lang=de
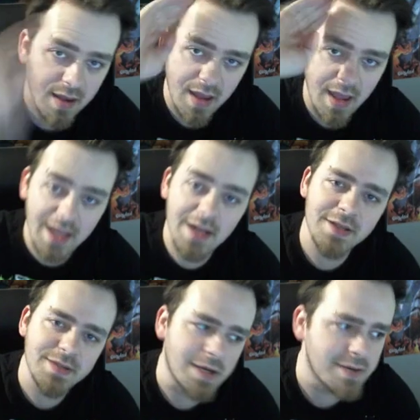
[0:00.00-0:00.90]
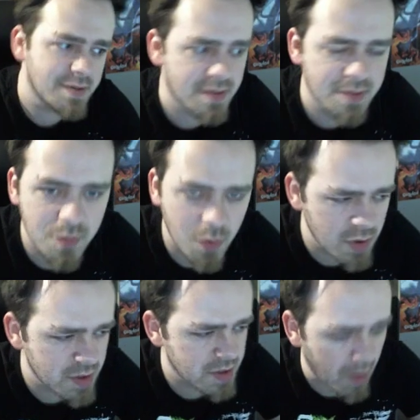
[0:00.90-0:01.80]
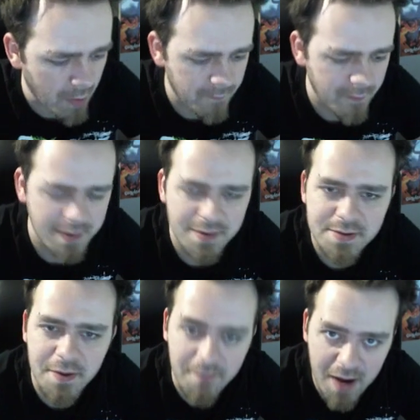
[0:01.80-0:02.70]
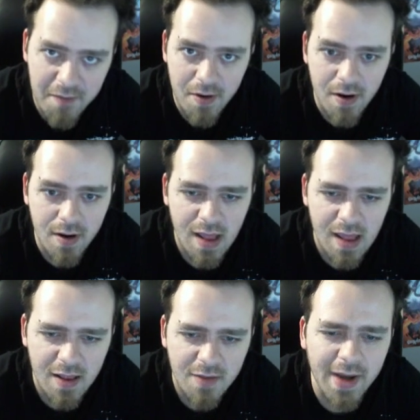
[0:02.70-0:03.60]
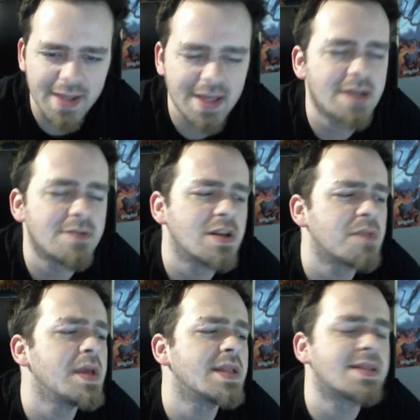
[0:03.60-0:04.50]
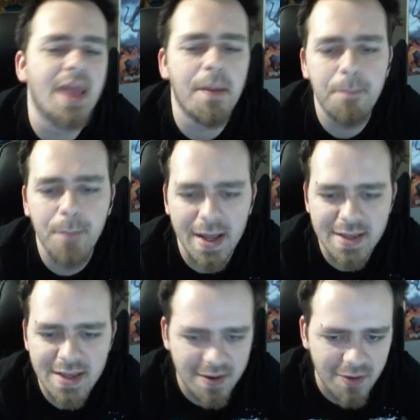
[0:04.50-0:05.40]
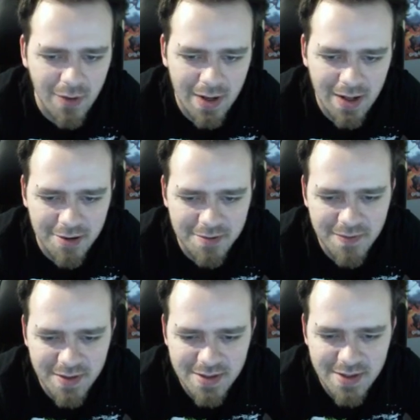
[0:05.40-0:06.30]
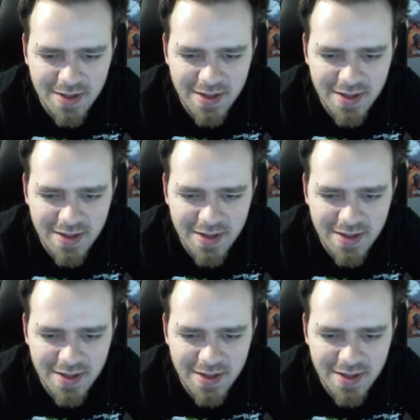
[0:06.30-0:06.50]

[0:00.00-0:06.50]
Hey Leute, willkommen zurück zu Rules of Survival. Weiterhin natürlich mit dem Bunny Girl Outfit.